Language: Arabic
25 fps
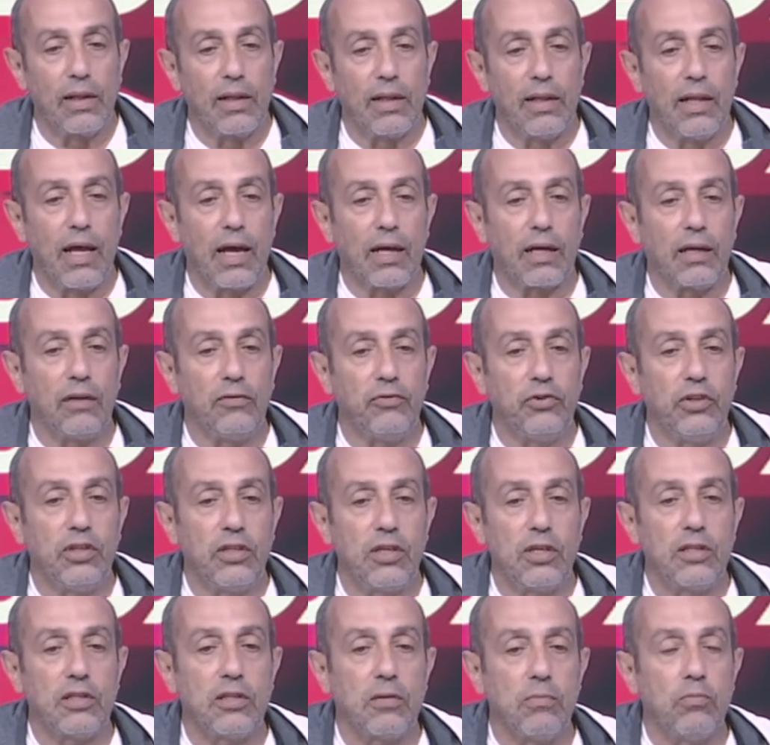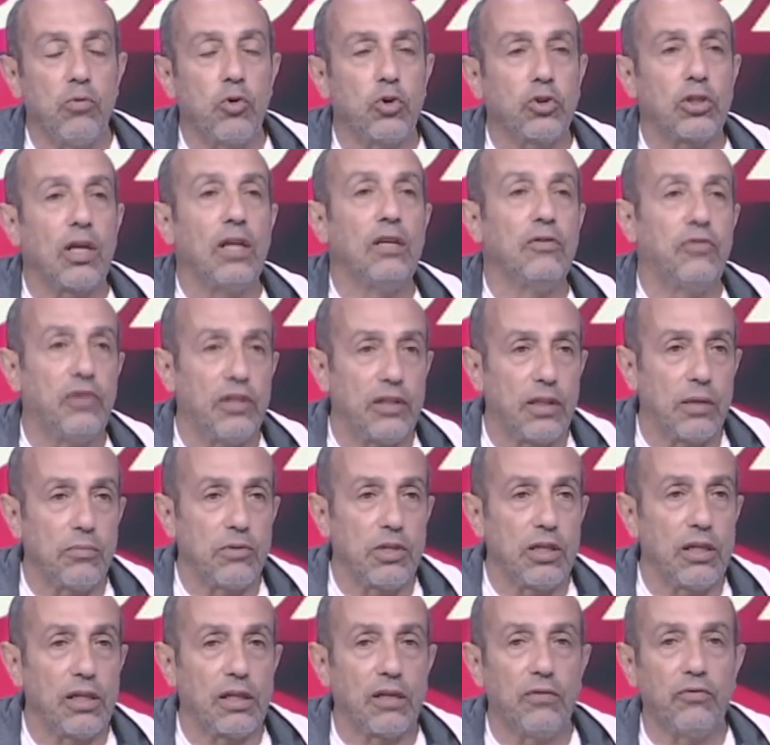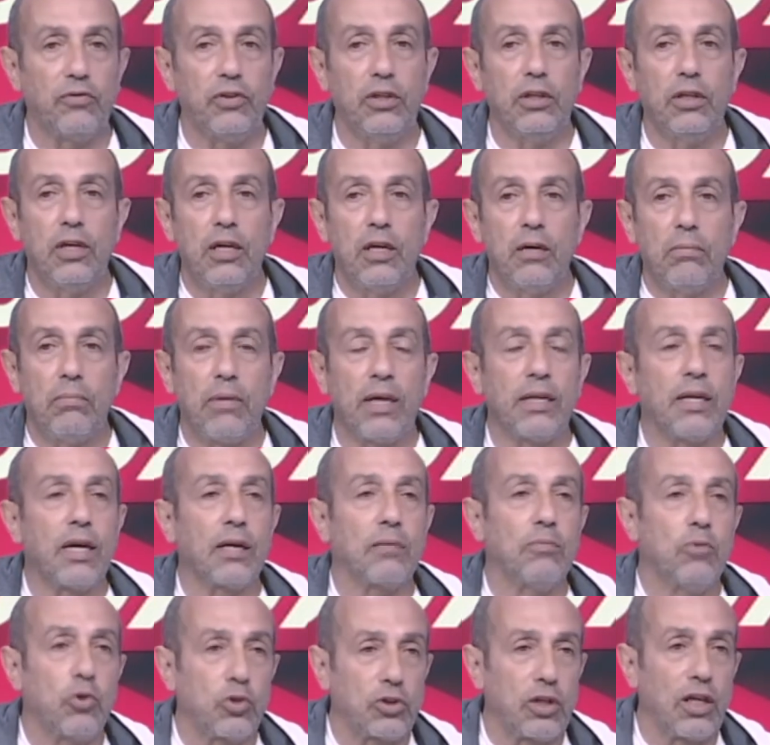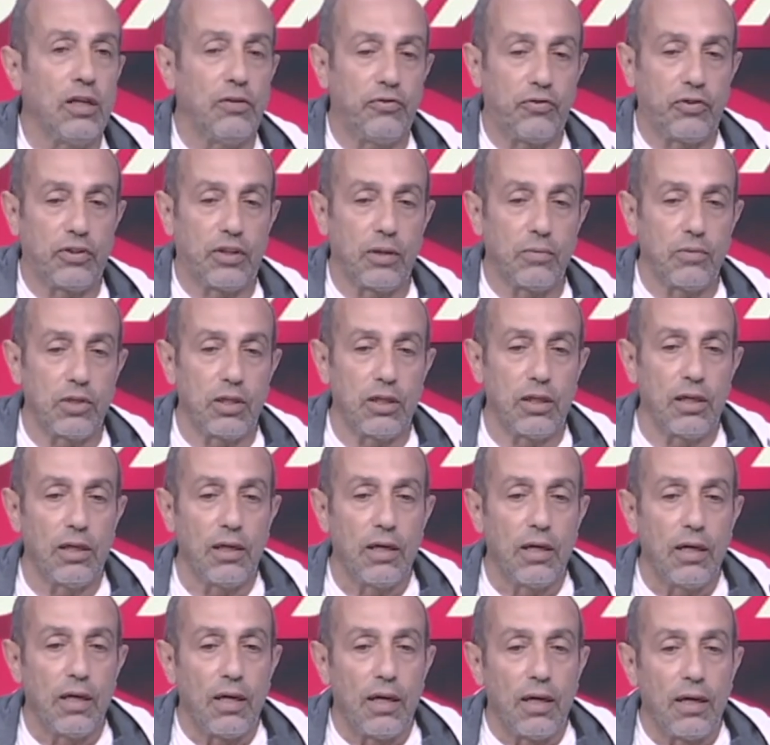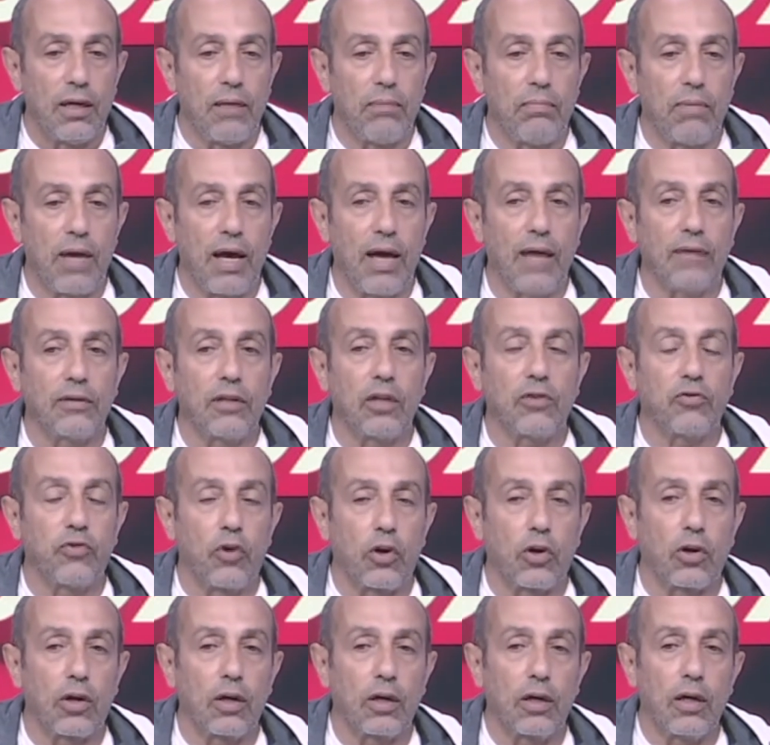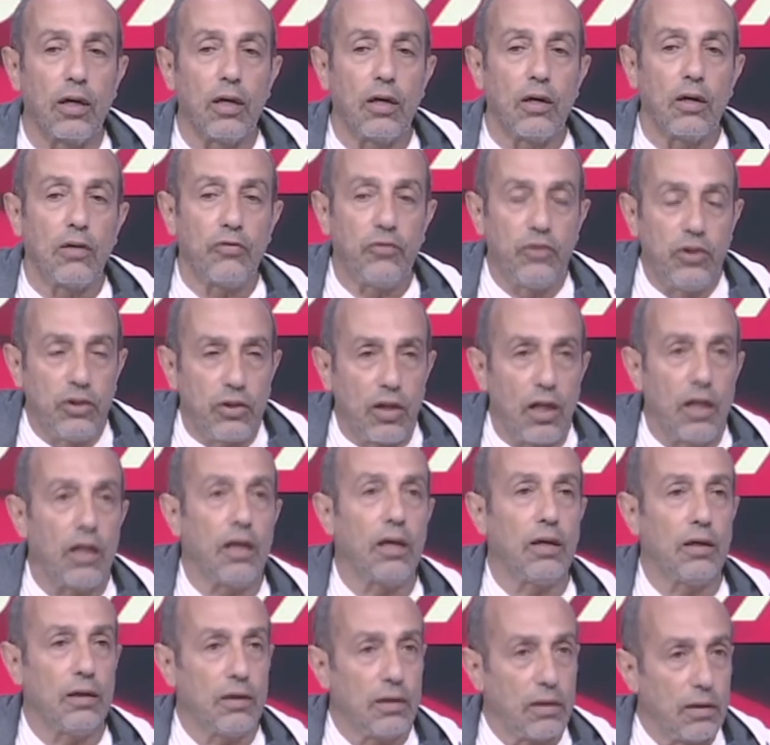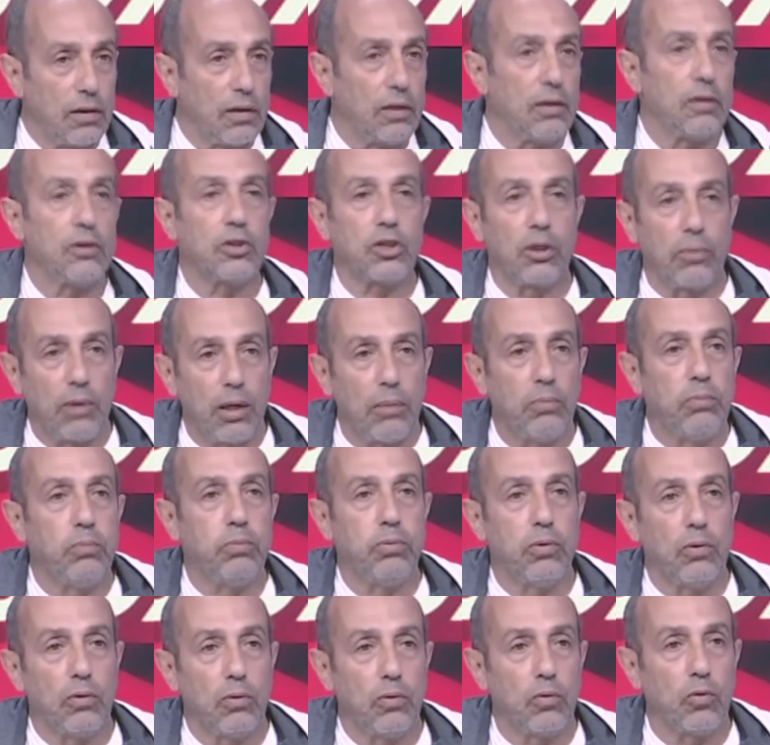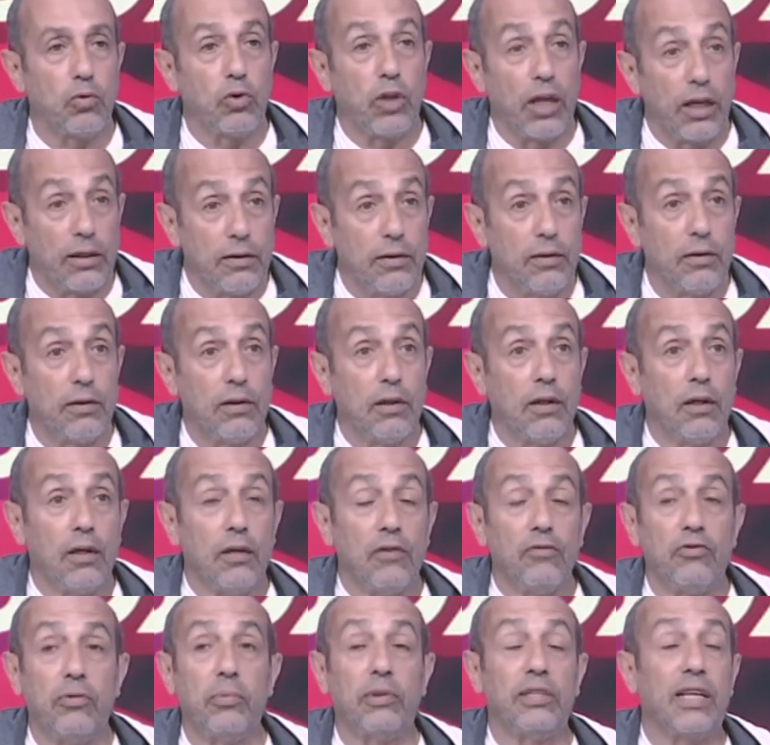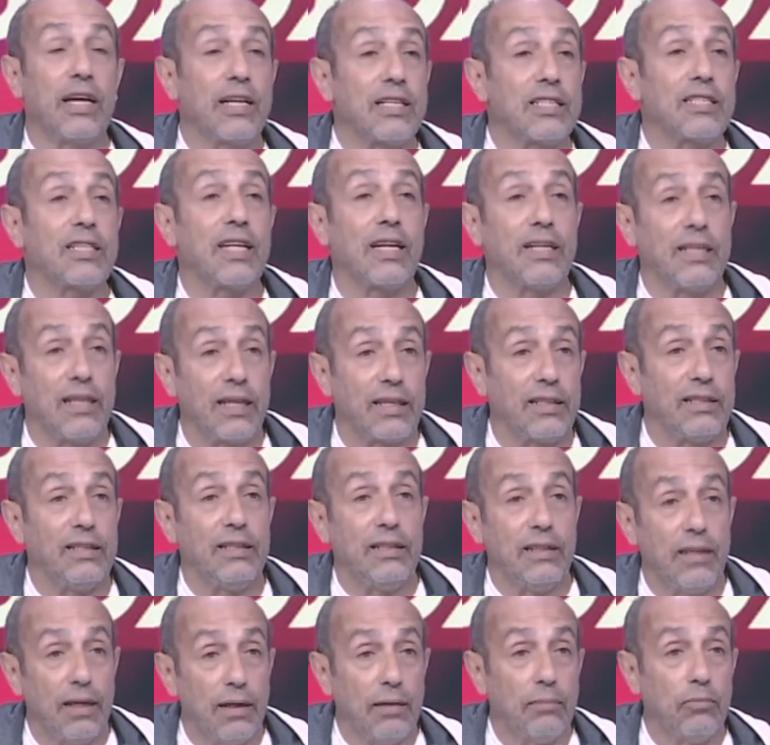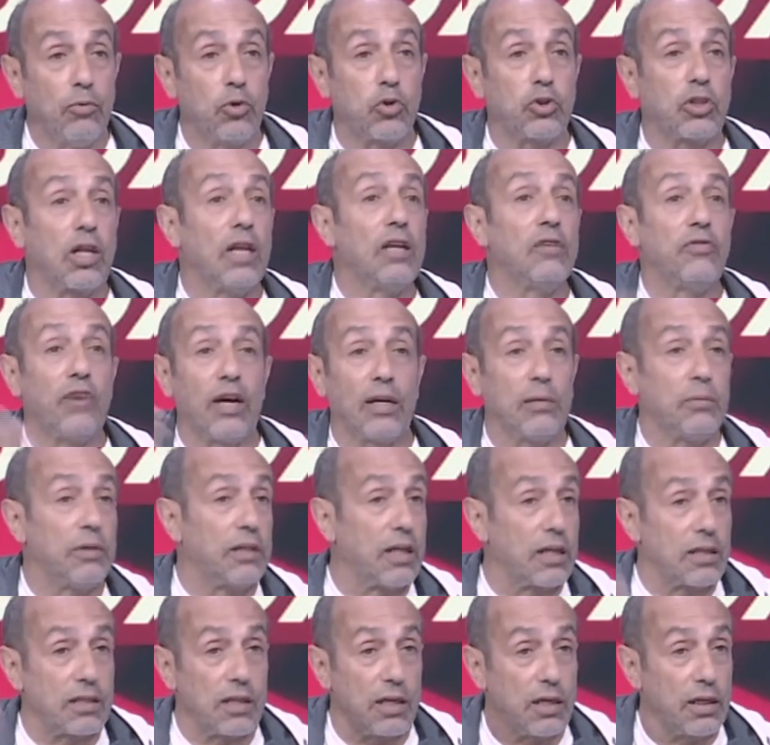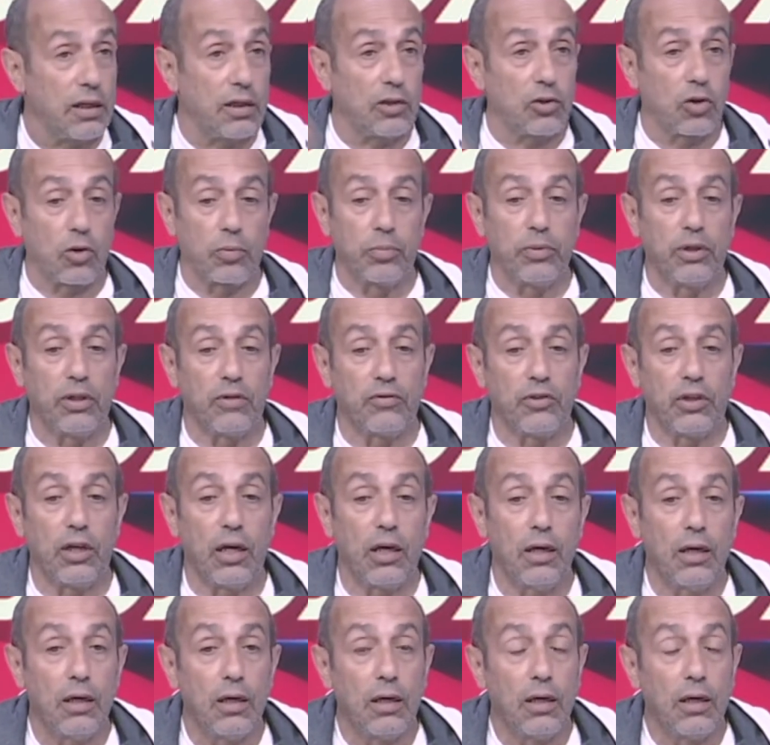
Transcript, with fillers: لا كان في سيستم مختلف للتمثيل كان في منهج مختلف في التمثيل لما قعدت اتفرج في طلع شباب جداد في مدارس تانية جديده مختلفه عن المدارس اللي احنا اتربينا فيها